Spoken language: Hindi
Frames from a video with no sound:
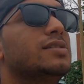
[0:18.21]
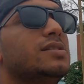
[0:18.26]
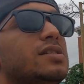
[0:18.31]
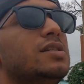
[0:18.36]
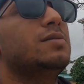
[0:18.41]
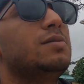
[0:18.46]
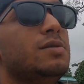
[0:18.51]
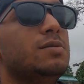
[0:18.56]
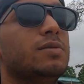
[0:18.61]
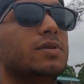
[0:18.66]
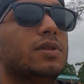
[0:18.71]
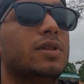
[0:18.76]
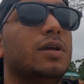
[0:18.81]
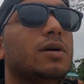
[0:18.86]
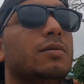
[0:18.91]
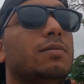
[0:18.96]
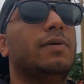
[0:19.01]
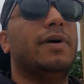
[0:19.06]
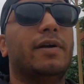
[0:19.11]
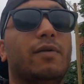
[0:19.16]
किसी भी
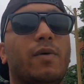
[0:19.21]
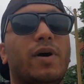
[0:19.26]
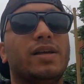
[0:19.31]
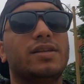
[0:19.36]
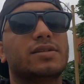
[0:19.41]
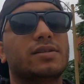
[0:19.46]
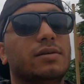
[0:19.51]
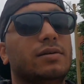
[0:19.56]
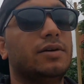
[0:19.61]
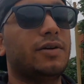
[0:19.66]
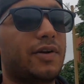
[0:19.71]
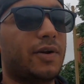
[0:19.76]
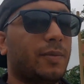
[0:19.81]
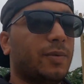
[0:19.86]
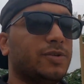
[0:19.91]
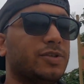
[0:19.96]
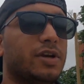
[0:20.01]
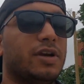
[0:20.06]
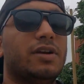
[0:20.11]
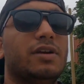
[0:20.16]
मतलब एडवांस कंट्री
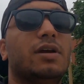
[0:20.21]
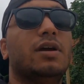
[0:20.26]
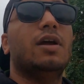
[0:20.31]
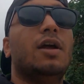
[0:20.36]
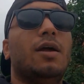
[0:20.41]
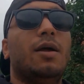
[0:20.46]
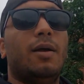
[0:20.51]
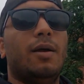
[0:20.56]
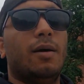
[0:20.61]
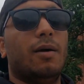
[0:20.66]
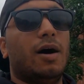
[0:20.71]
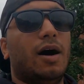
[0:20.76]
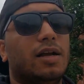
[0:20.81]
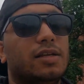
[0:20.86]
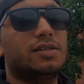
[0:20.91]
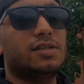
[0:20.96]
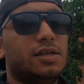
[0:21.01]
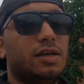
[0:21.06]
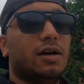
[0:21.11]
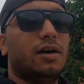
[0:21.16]
में जाए
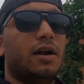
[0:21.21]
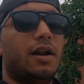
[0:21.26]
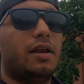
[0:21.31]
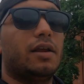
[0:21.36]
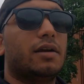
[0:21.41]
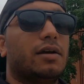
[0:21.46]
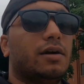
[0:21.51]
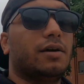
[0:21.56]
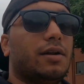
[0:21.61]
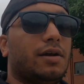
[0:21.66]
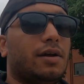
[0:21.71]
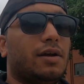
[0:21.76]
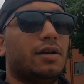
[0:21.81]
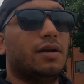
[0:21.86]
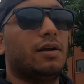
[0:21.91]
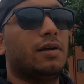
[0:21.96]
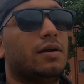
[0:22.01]
अच्छी अर्निंग करे